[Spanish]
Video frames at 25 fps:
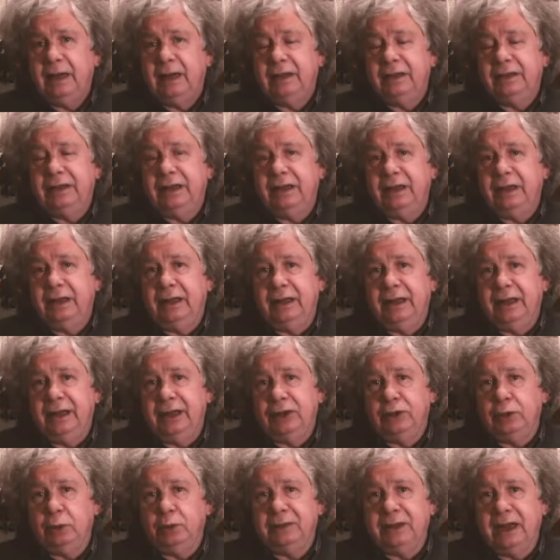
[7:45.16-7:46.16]
tiene
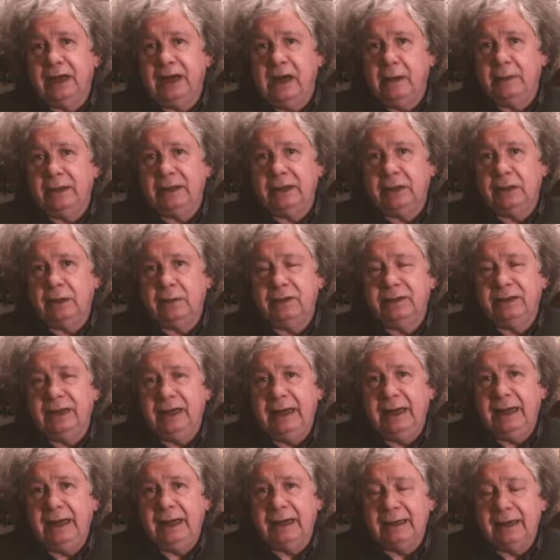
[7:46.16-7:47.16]
derecho a usar la plata como se
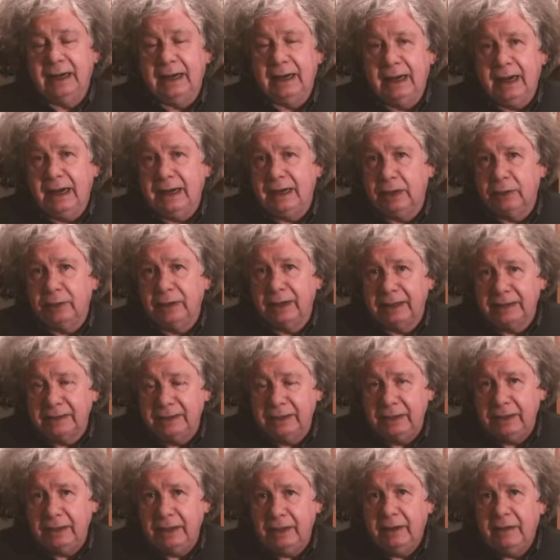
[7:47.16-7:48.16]
le la real gana, ¿no es
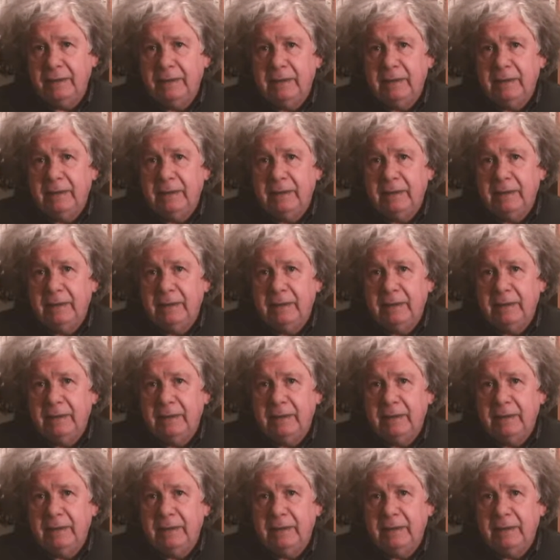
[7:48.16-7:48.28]
así?